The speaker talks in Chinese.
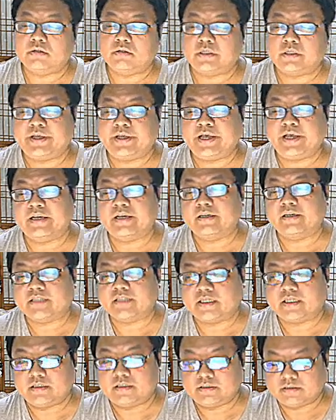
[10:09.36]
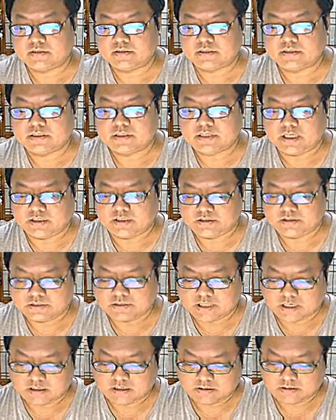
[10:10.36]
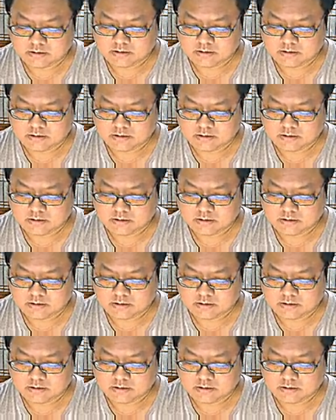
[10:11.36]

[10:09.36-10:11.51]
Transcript: 你可以按个暂停，自己想一下哈。